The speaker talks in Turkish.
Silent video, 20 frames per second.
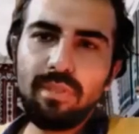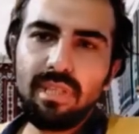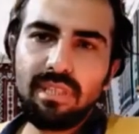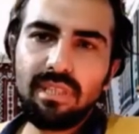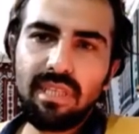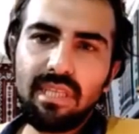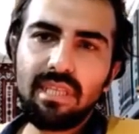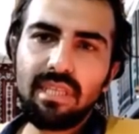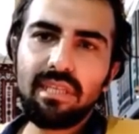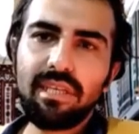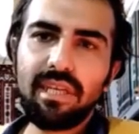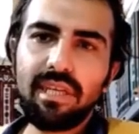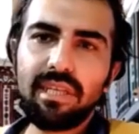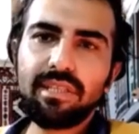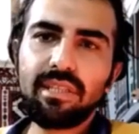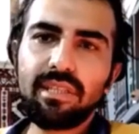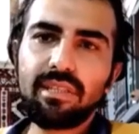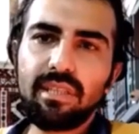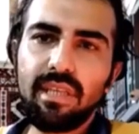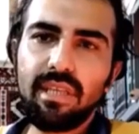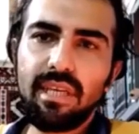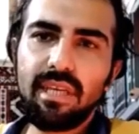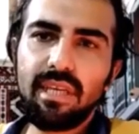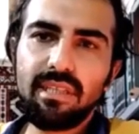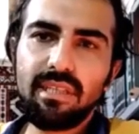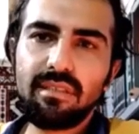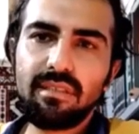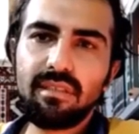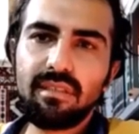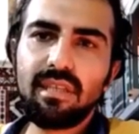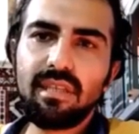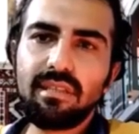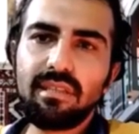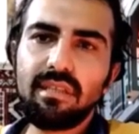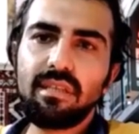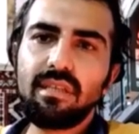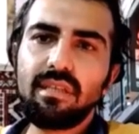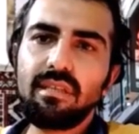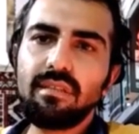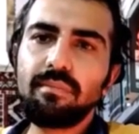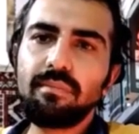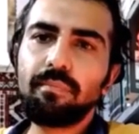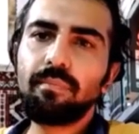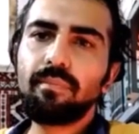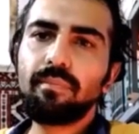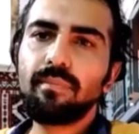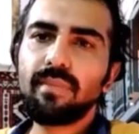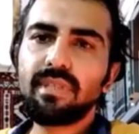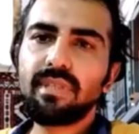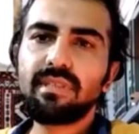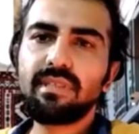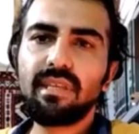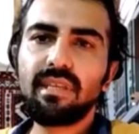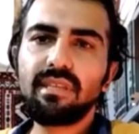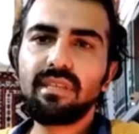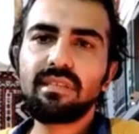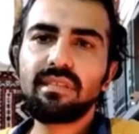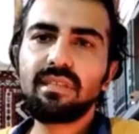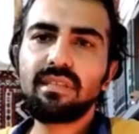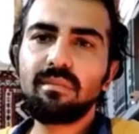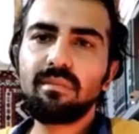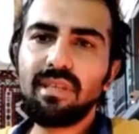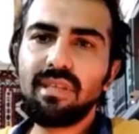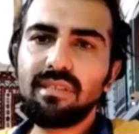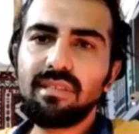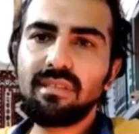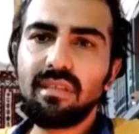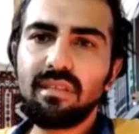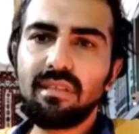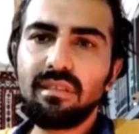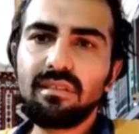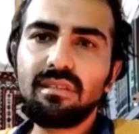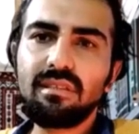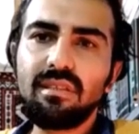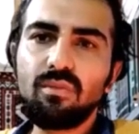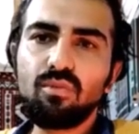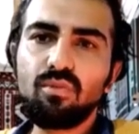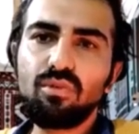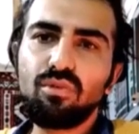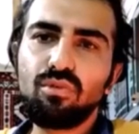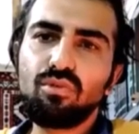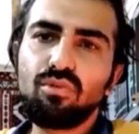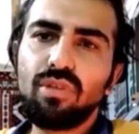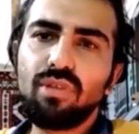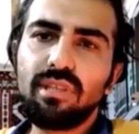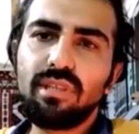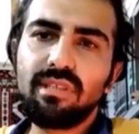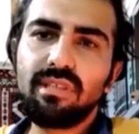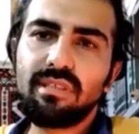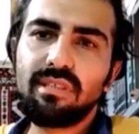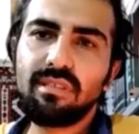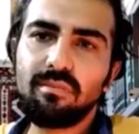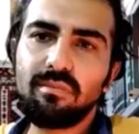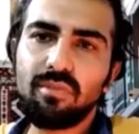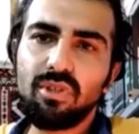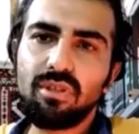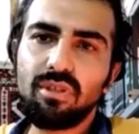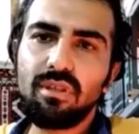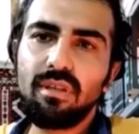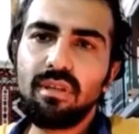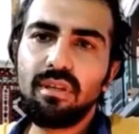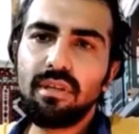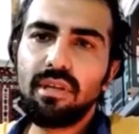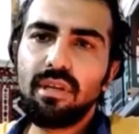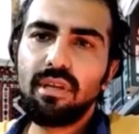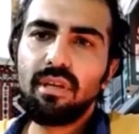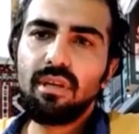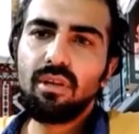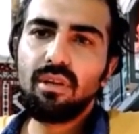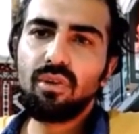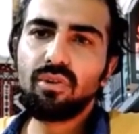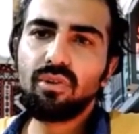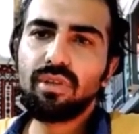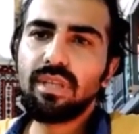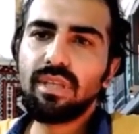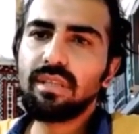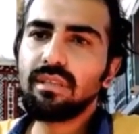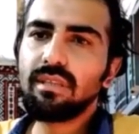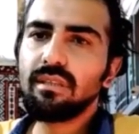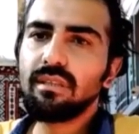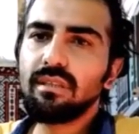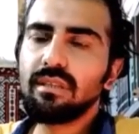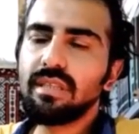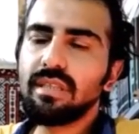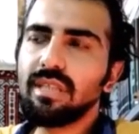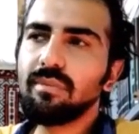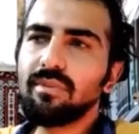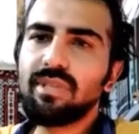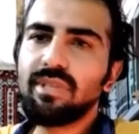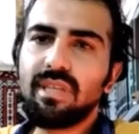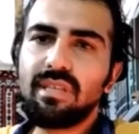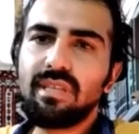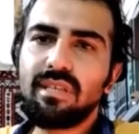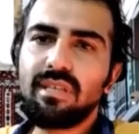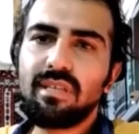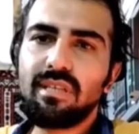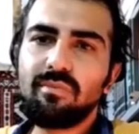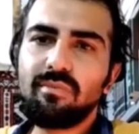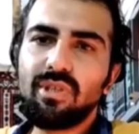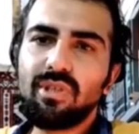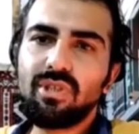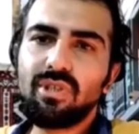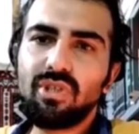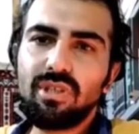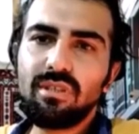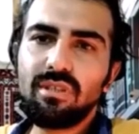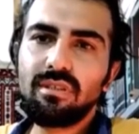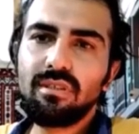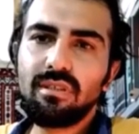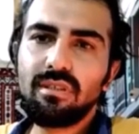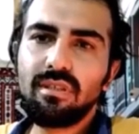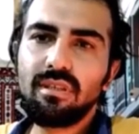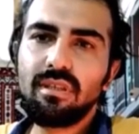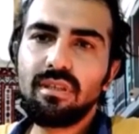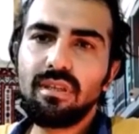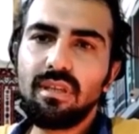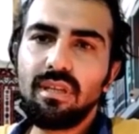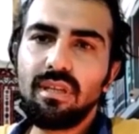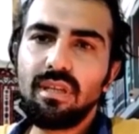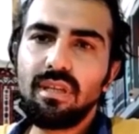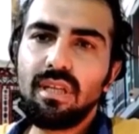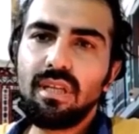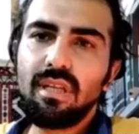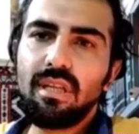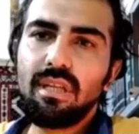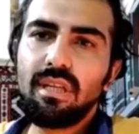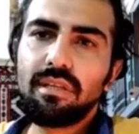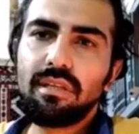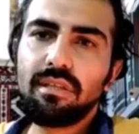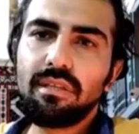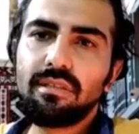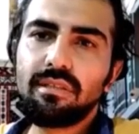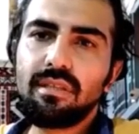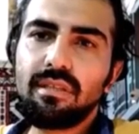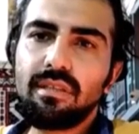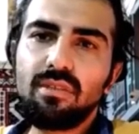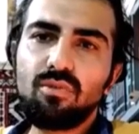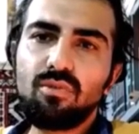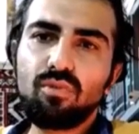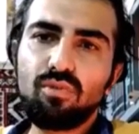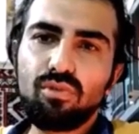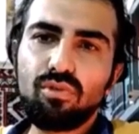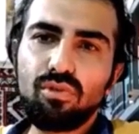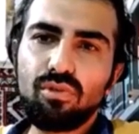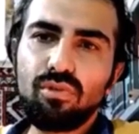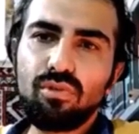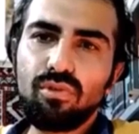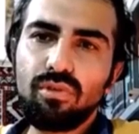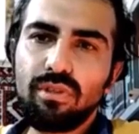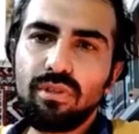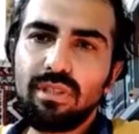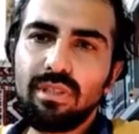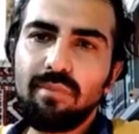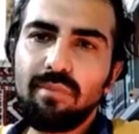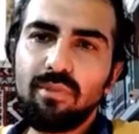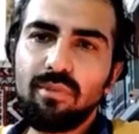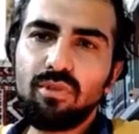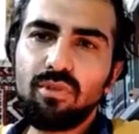değil yani diğer yazıtlarda da sayı yazılmak istenildiğinde uzun uzun adı yazılmış. Örneğin 28 yazmak için 830 e, diye bir